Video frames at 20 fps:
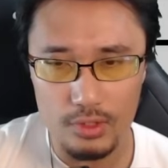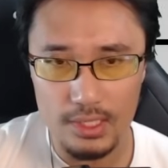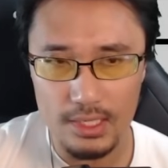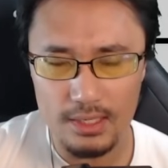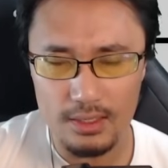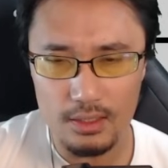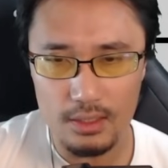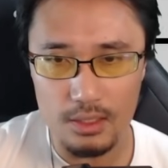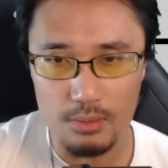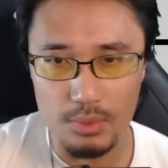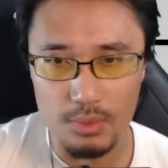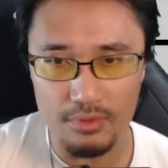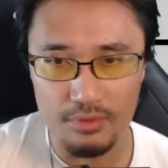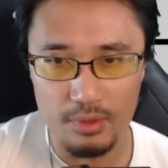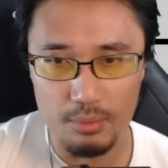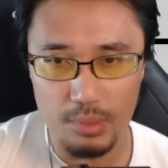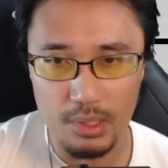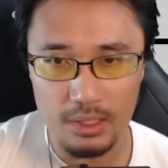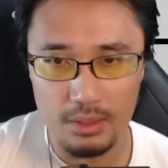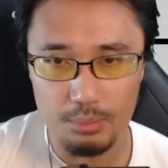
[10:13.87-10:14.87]
Donc là, il m'a
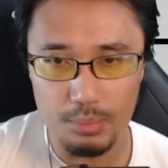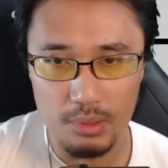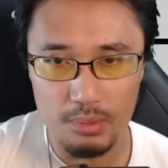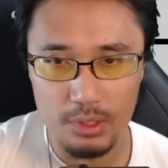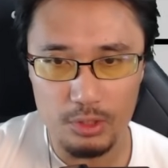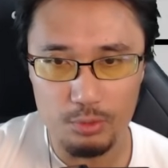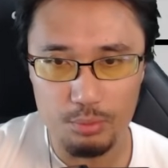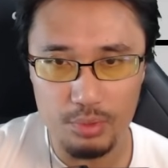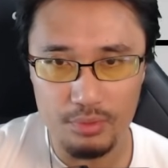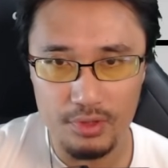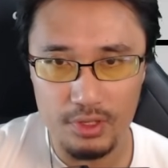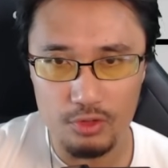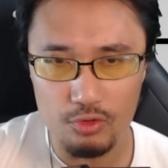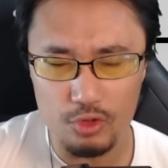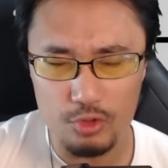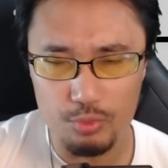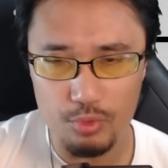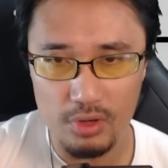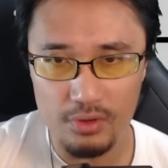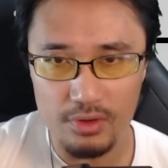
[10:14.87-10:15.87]
fait perdre pas mal de PV, donc je